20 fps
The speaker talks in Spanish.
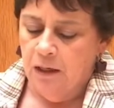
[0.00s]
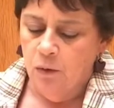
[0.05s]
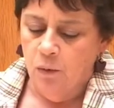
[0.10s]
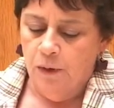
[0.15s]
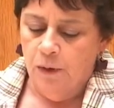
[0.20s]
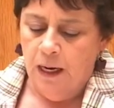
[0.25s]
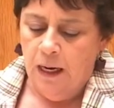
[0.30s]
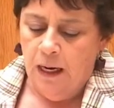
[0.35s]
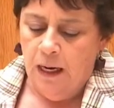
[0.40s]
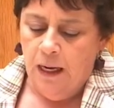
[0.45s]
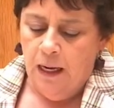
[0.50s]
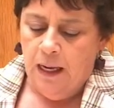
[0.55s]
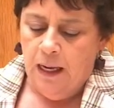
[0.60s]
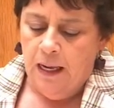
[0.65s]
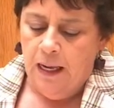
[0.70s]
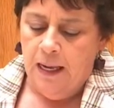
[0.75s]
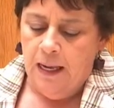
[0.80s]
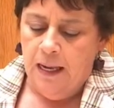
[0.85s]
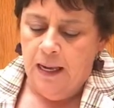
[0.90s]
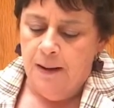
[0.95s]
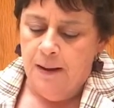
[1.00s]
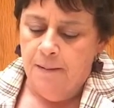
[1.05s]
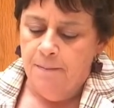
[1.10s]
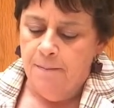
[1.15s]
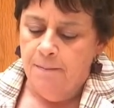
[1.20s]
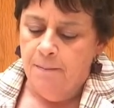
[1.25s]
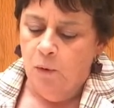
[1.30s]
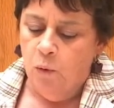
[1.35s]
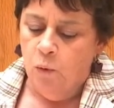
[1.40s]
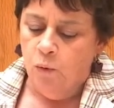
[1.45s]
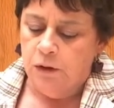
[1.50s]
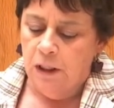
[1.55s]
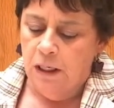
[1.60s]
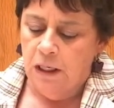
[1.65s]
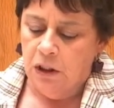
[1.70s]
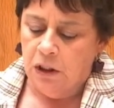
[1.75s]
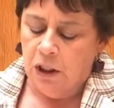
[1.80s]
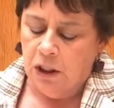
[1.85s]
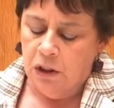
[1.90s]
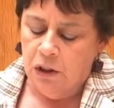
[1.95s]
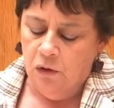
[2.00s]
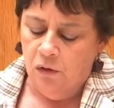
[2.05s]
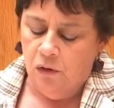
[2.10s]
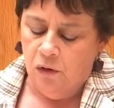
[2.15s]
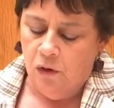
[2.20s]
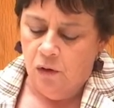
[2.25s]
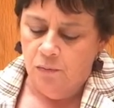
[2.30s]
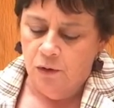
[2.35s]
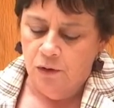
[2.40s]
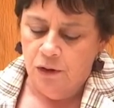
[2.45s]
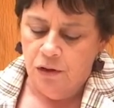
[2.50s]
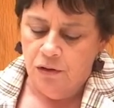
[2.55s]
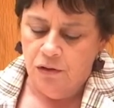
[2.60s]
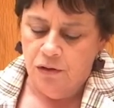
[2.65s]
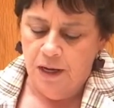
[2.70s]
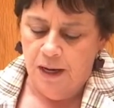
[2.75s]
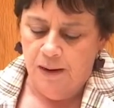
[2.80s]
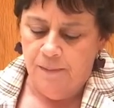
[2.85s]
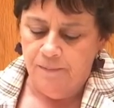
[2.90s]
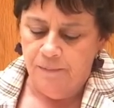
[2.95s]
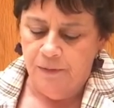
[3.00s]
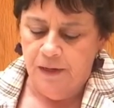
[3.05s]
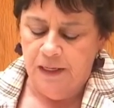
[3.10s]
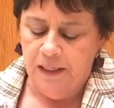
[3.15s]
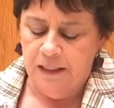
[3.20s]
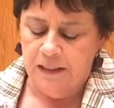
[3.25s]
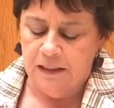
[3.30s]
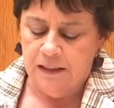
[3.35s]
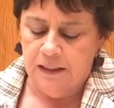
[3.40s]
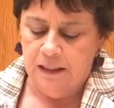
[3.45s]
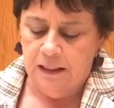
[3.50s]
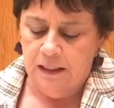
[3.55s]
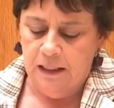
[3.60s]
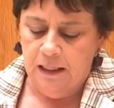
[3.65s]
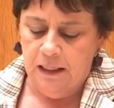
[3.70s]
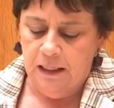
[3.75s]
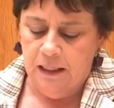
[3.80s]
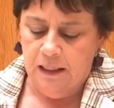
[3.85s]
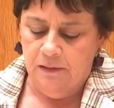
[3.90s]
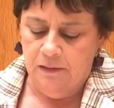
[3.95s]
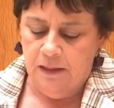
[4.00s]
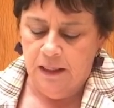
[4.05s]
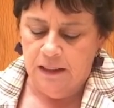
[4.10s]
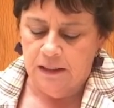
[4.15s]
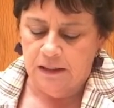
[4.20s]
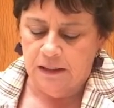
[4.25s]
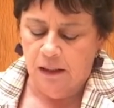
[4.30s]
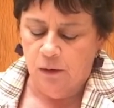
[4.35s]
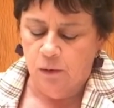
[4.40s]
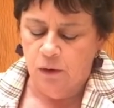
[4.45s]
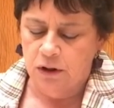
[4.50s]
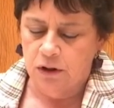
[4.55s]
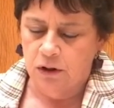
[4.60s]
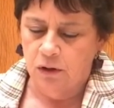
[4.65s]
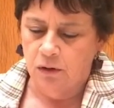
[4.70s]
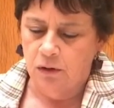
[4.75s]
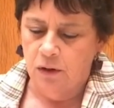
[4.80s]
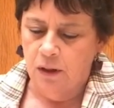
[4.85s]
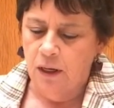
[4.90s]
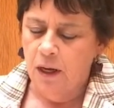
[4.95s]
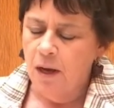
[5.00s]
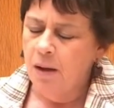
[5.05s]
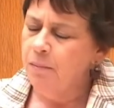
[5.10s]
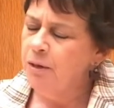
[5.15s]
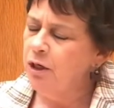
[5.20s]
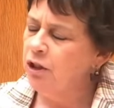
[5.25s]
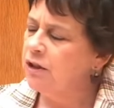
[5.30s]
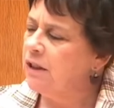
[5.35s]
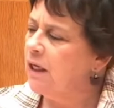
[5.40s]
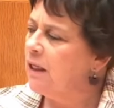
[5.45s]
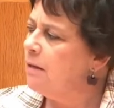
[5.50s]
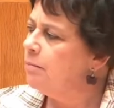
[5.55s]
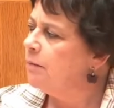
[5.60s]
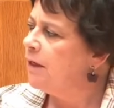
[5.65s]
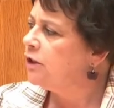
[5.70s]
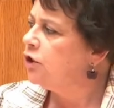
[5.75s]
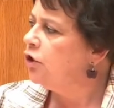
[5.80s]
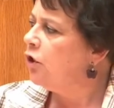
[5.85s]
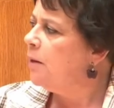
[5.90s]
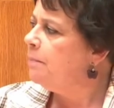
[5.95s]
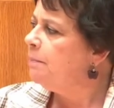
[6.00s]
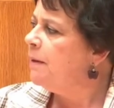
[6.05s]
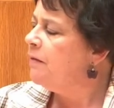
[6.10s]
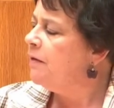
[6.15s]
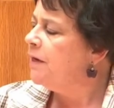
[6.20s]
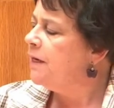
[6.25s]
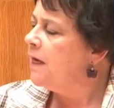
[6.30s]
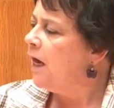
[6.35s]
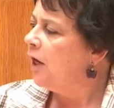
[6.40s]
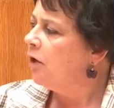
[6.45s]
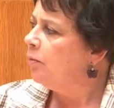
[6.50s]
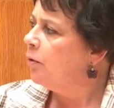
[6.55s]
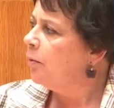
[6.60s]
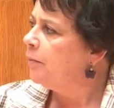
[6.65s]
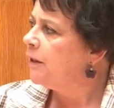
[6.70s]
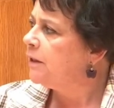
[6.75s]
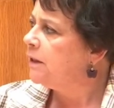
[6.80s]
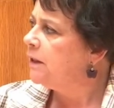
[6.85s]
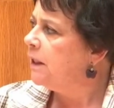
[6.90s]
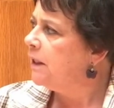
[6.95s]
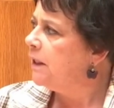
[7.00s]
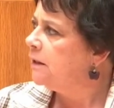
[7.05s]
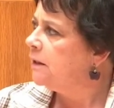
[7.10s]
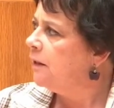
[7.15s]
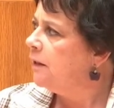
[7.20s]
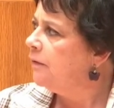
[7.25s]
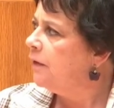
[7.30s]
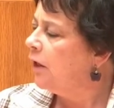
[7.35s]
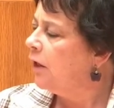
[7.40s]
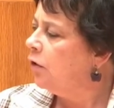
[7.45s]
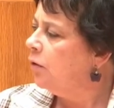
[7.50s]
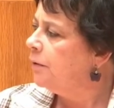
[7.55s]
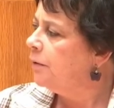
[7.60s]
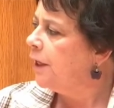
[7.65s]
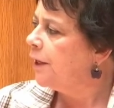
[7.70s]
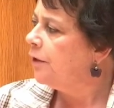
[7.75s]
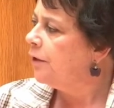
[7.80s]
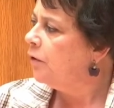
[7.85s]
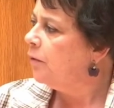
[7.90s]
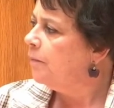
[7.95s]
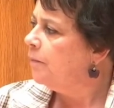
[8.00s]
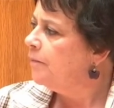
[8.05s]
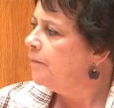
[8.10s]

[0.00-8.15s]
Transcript: una em, utilización, como decía, este, eh, de esta cuestión. Pero es que además yo le pediría, como presidente del Gobierno,